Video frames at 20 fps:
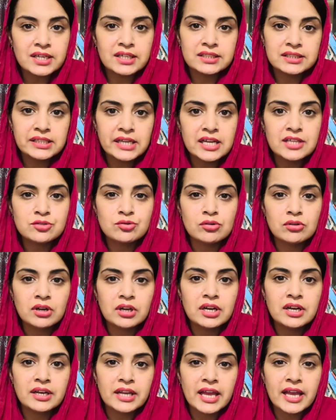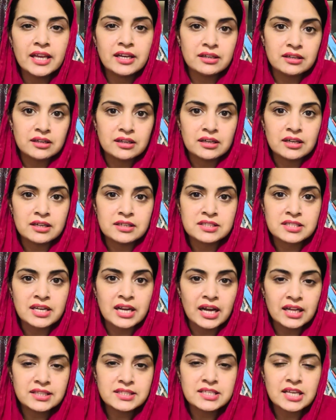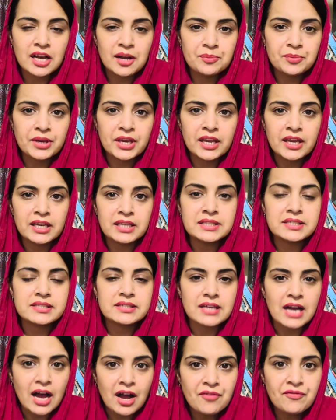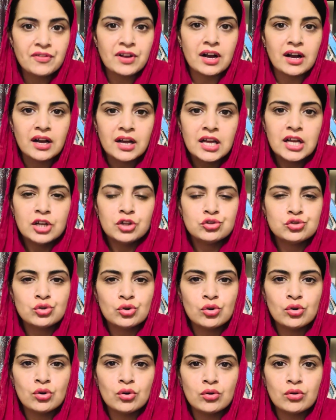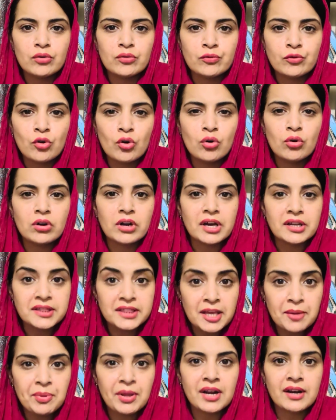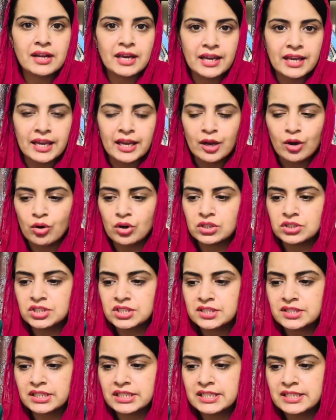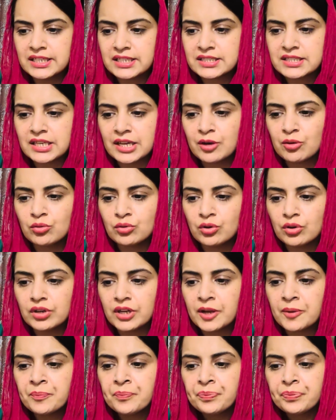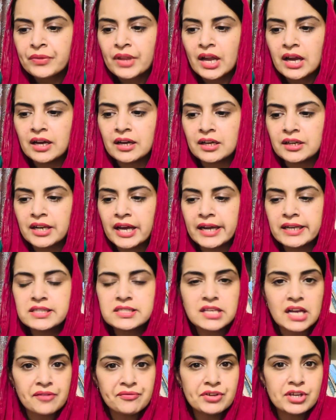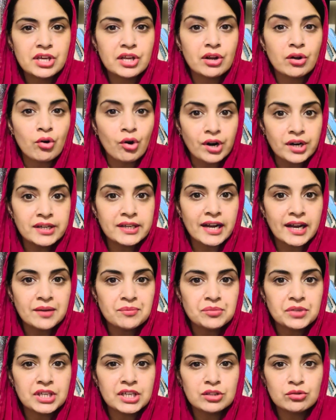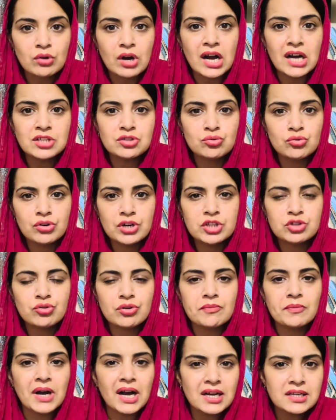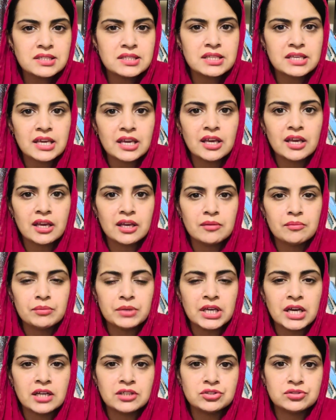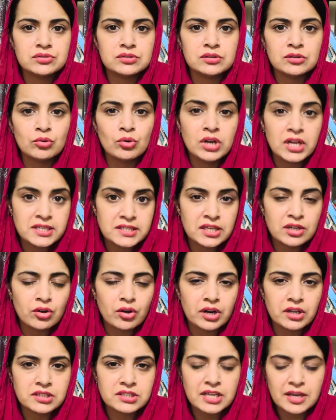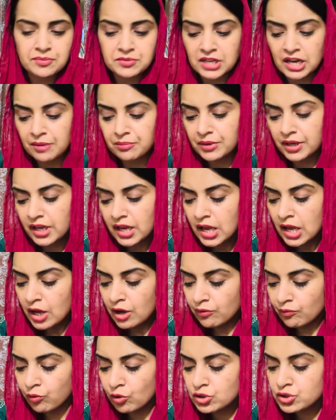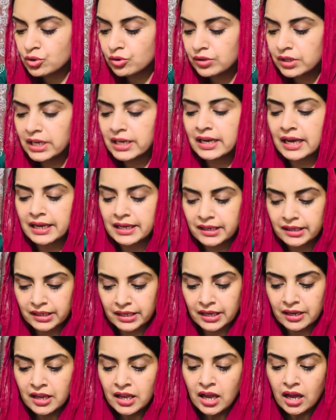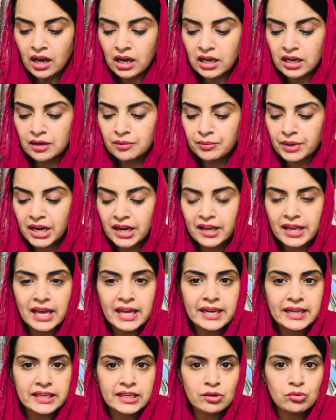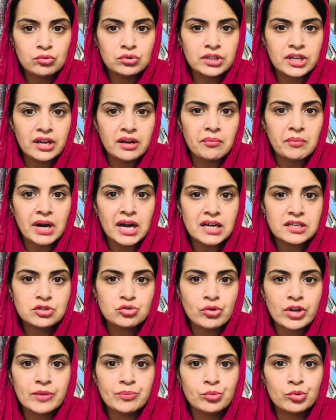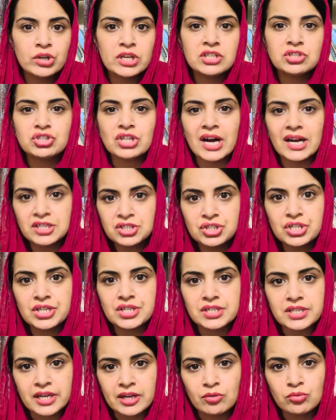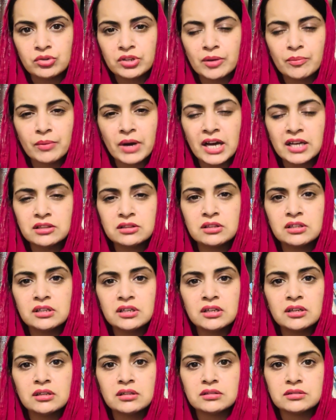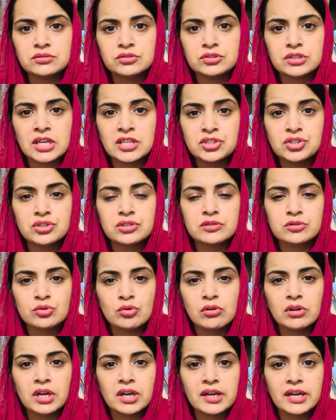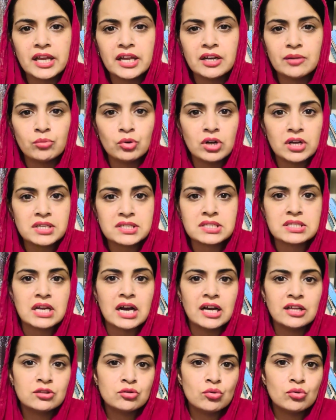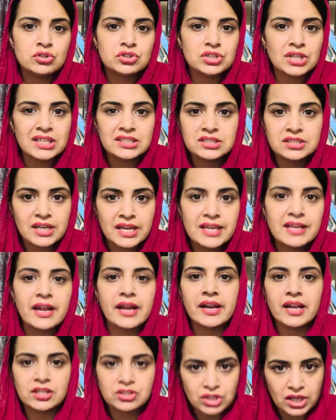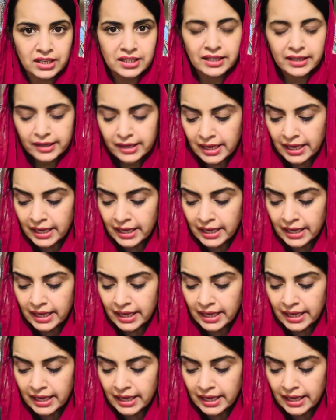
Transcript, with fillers: कर दिया है नैन हसनात साहब के इंसाफ का जो वो करते फिर रहे हैं और जिस तरीके से उन्होंने नाइंसाफ़ी के रिकॉर्ड कायम किए हैं तो आज उन्होंने जो रिमार्क्स दिए हैं मियाँ गुल हसन औरंगज़ेब साहब ने वो सुनने लायक हैं मेरा ख्याल है कि उनके रिमार्क्स जो हैं पूरी चार्ज शीट है उनके बाद जज जुलकर नैन अबुल हसनात को जज नहीं रहना चाहिए